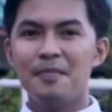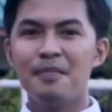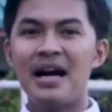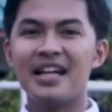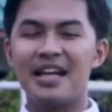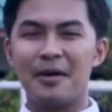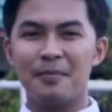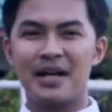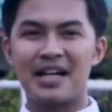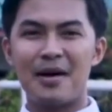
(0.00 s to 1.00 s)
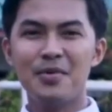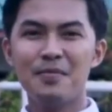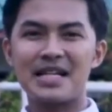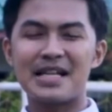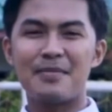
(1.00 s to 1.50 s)
Mari
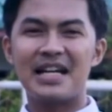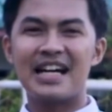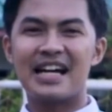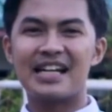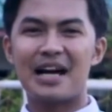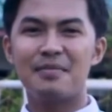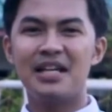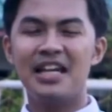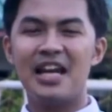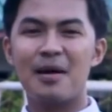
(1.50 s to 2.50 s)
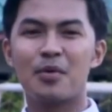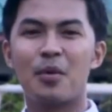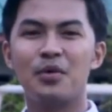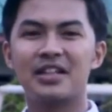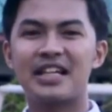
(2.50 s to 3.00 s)
bergabung bersama dengan kami di dalam
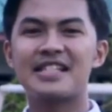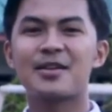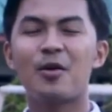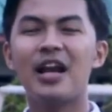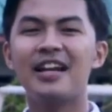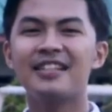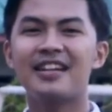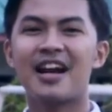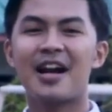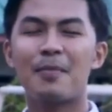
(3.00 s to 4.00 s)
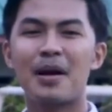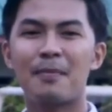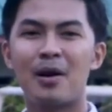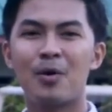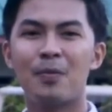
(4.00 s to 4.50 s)
komunitas Sekolah Lentera Harapan
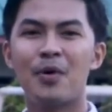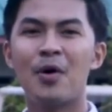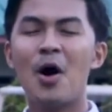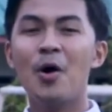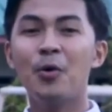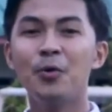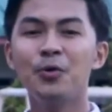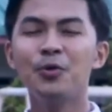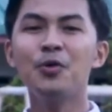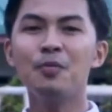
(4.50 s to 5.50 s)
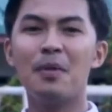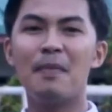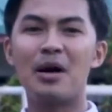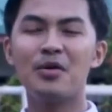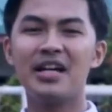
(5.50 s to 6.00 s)
Palopo untuk
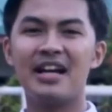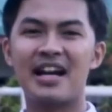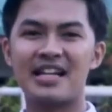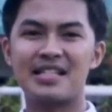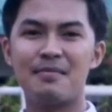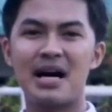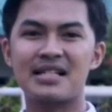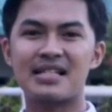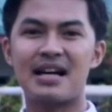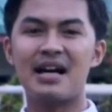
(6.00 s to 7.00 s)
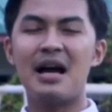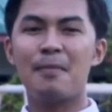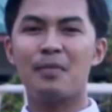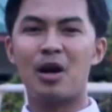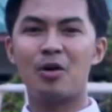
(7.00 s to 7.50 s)
membangun generasi bangsa
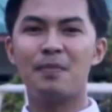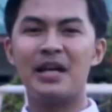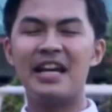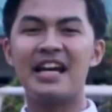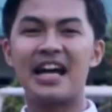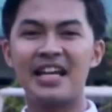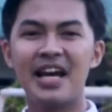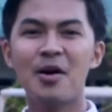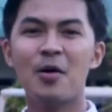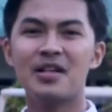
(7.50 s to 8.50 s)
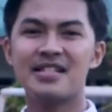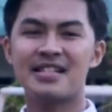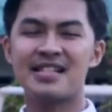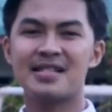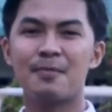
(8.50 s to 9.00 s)
melalui pendidikan yang
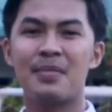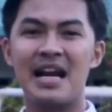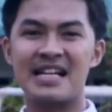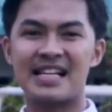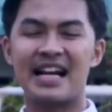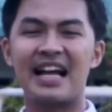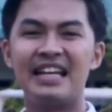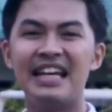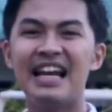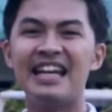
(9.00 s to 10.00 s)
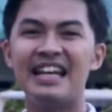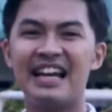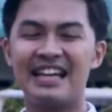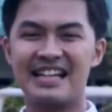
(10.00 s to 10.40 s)
holistis berdasarkan nilai-nilai